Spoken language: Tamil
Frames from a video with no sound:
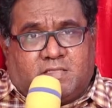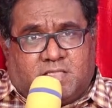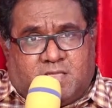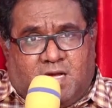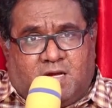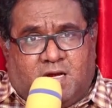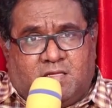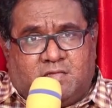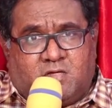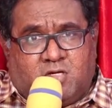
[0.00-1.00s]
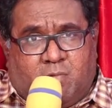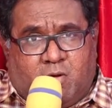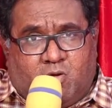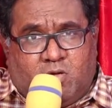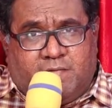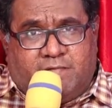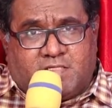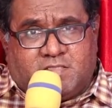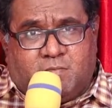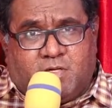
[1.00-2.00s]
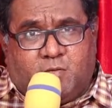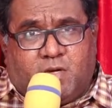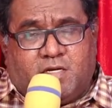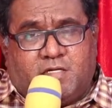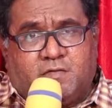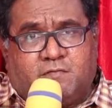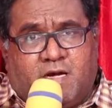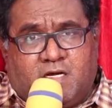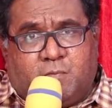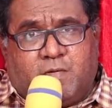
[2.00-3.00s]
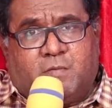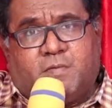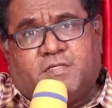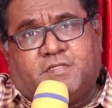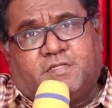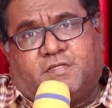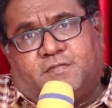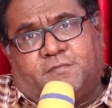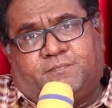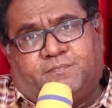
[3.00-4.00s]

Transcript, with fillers: சதா காலத்துக்கும் நமக்குள்ளே வாசம் பண்ணுவார் என்று வாக்கு பண்ணப்பட்டிருக்கிறது